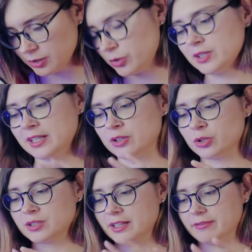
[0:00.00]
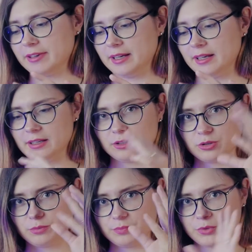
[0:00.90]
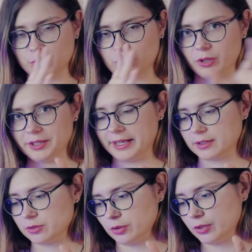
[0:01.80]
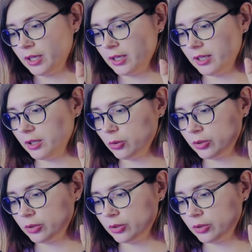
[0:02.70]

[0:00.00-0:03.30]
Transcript: No sé, no se ve todo el texto. Y